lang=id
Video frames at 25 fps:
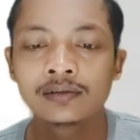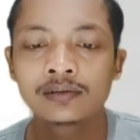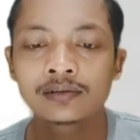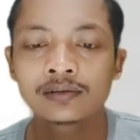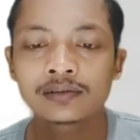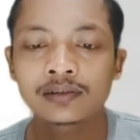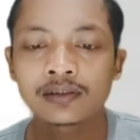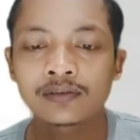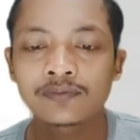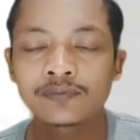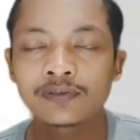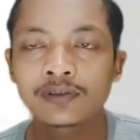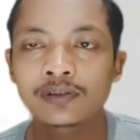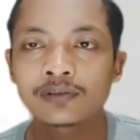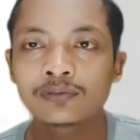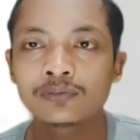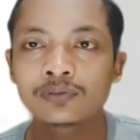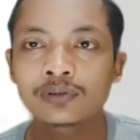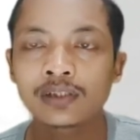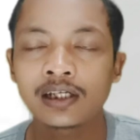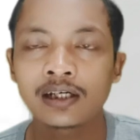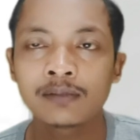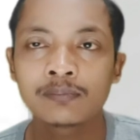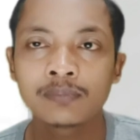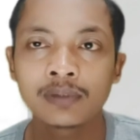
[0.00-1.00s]
server
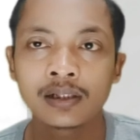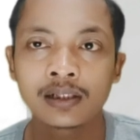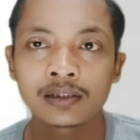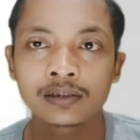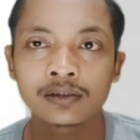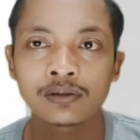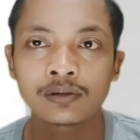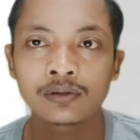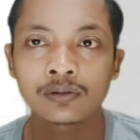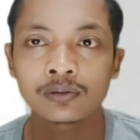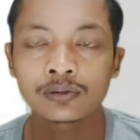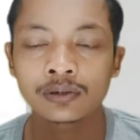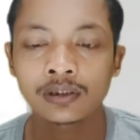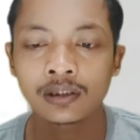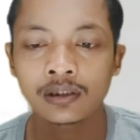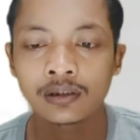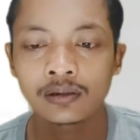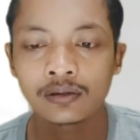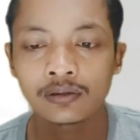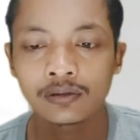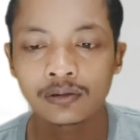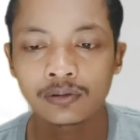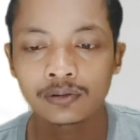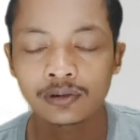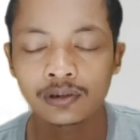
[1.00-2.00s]
utama atau
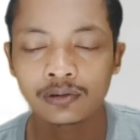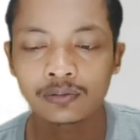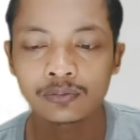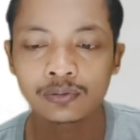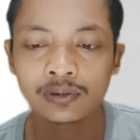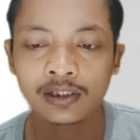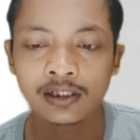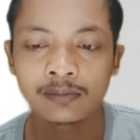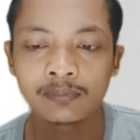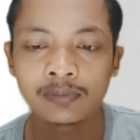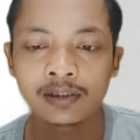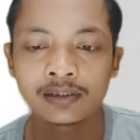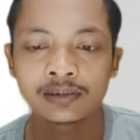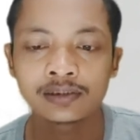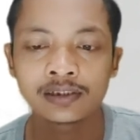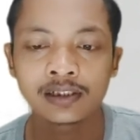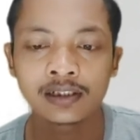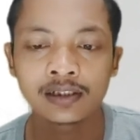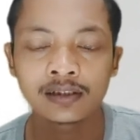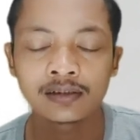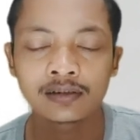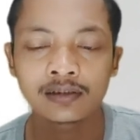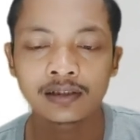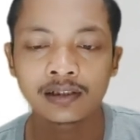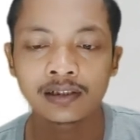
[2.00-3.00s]
router router
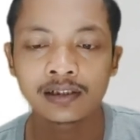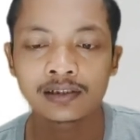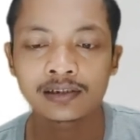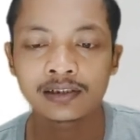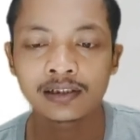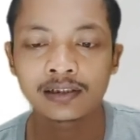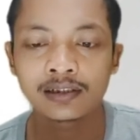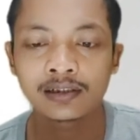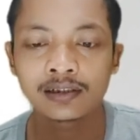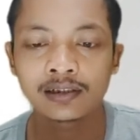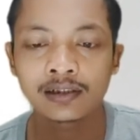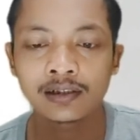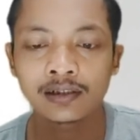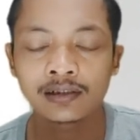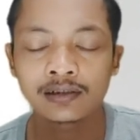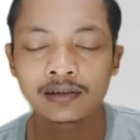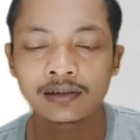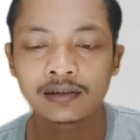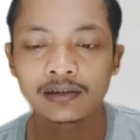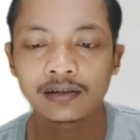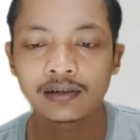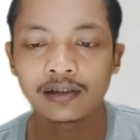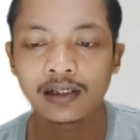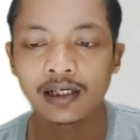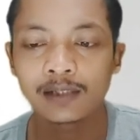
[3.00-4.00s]
utamanya. Karena saya inginkan
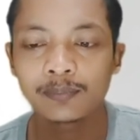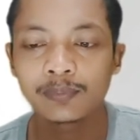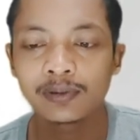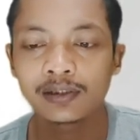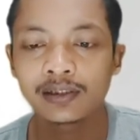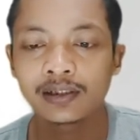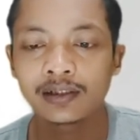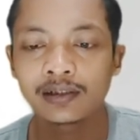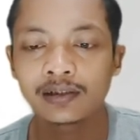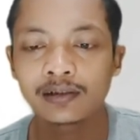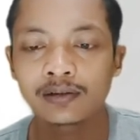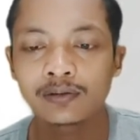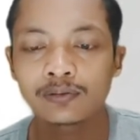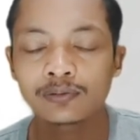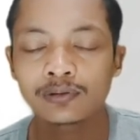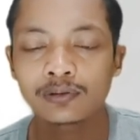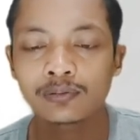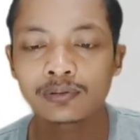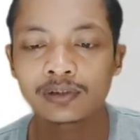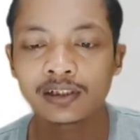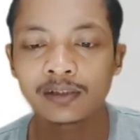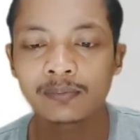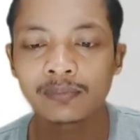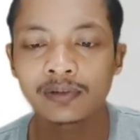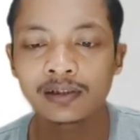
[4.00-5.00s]
IP dari
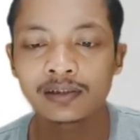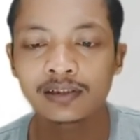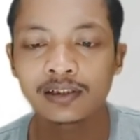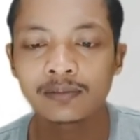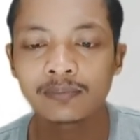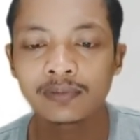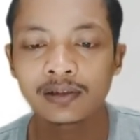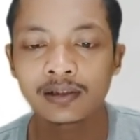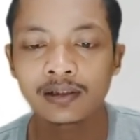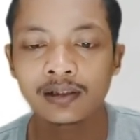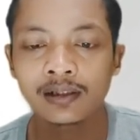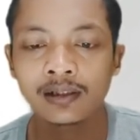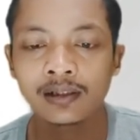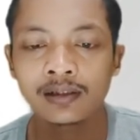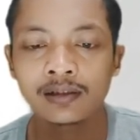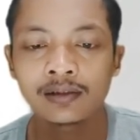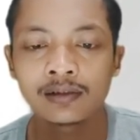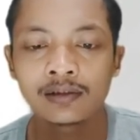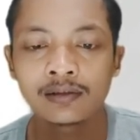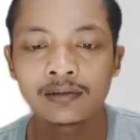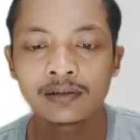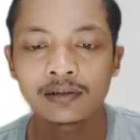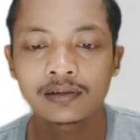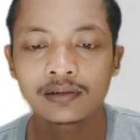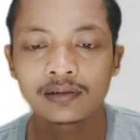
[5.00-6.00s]
router utamanya, maka
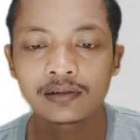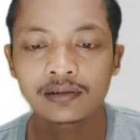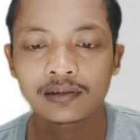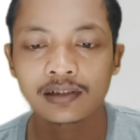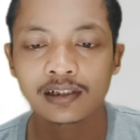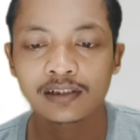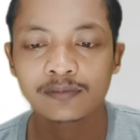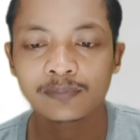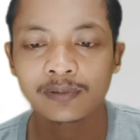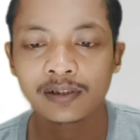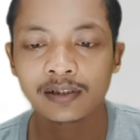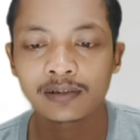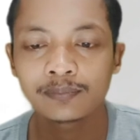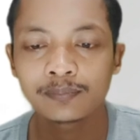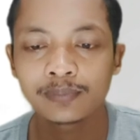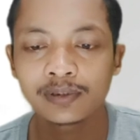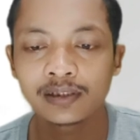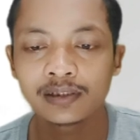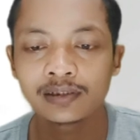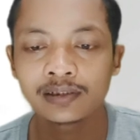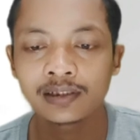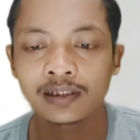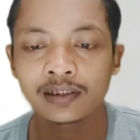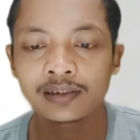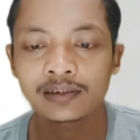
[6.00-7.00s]
transparent
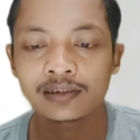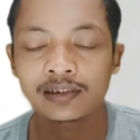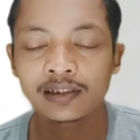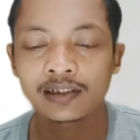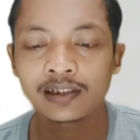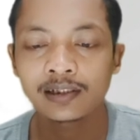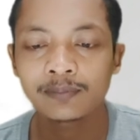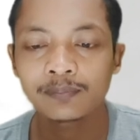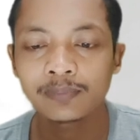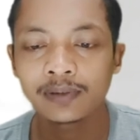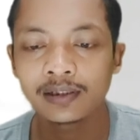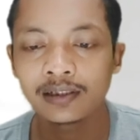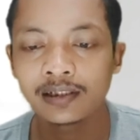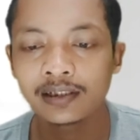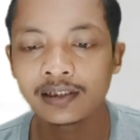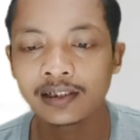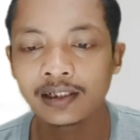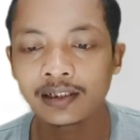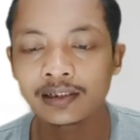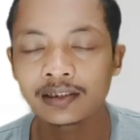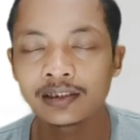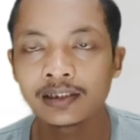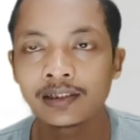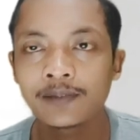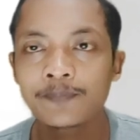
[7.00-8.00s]
bridge-nya saya pilih
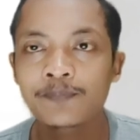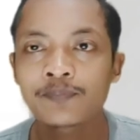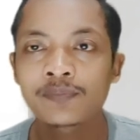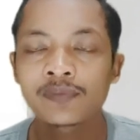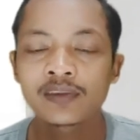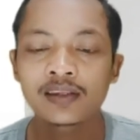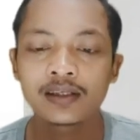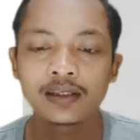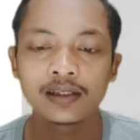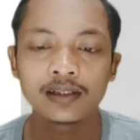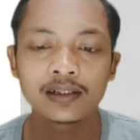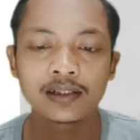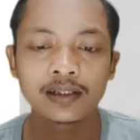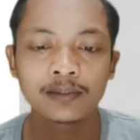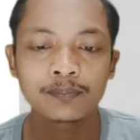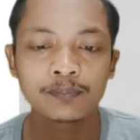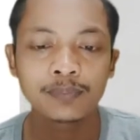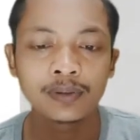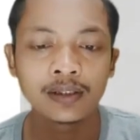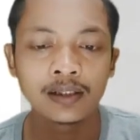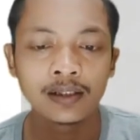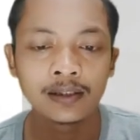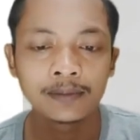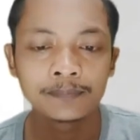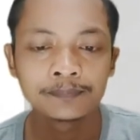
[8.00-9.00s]
yang e
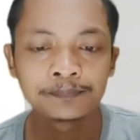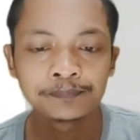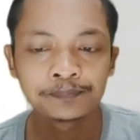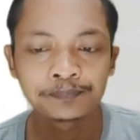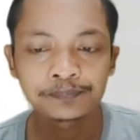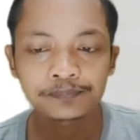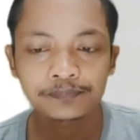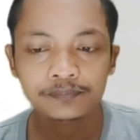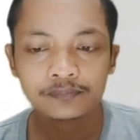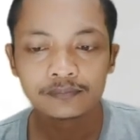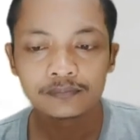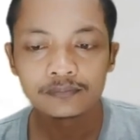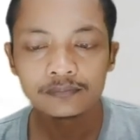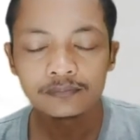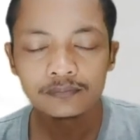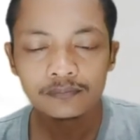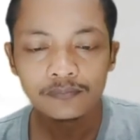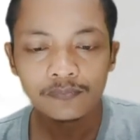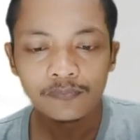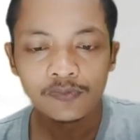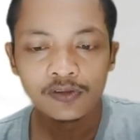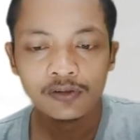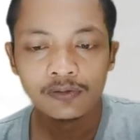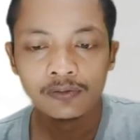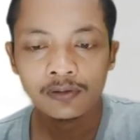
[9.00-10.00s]
enable
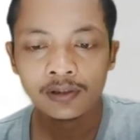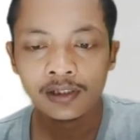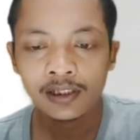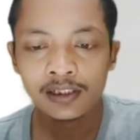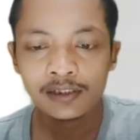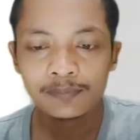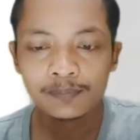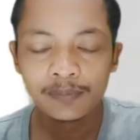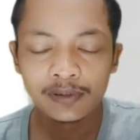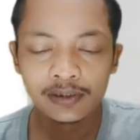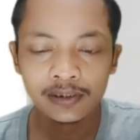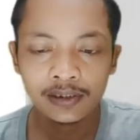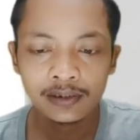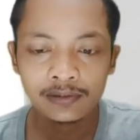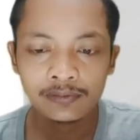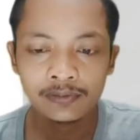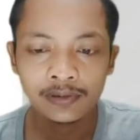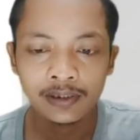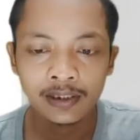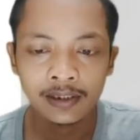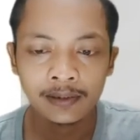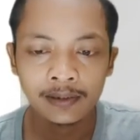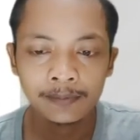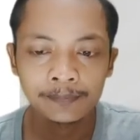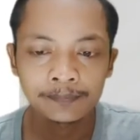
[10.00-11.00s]
oke seperti itu
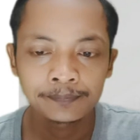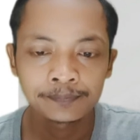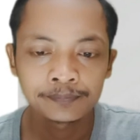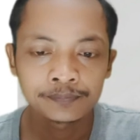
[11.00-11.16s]
ya